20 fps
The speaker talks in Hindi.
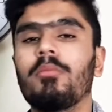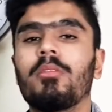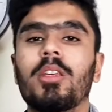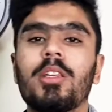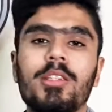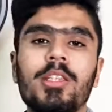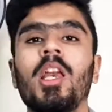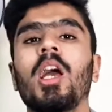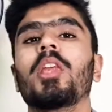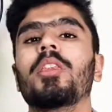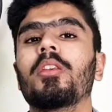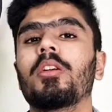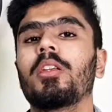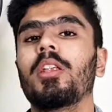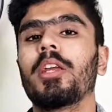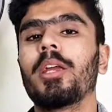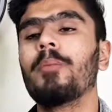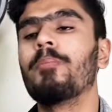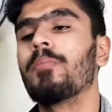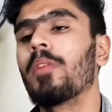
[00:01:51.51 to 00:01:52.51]
किसी हद तक
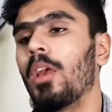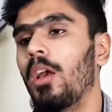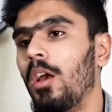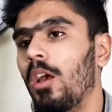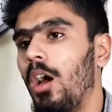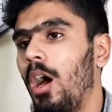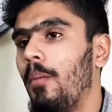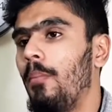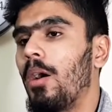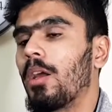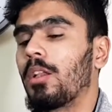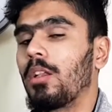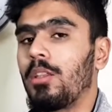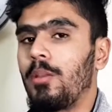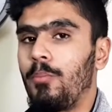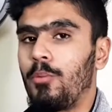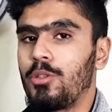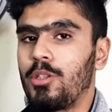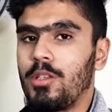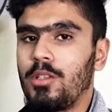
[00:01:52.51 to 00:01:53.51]
ठीक है अब बात करते
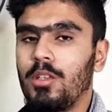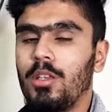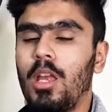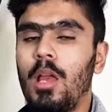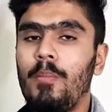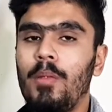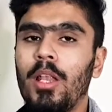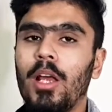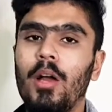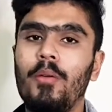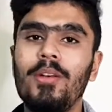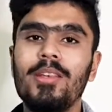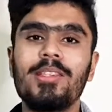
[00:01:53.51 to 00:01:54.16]
हैं प्रोसेसर के यहाँ पर लगा हुआ है